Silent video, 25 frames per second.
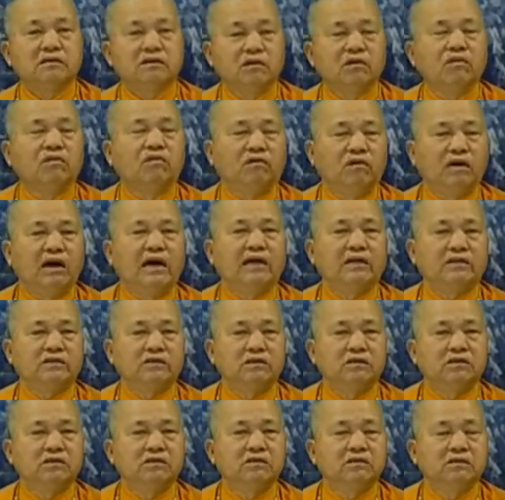的法
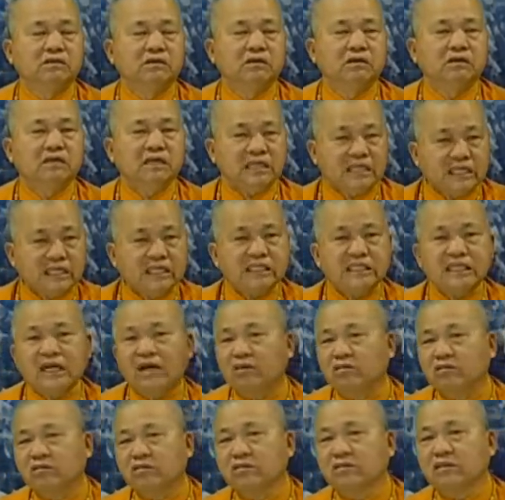则，易
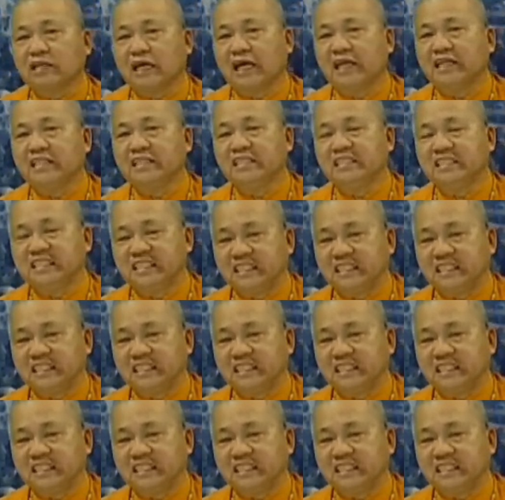道之天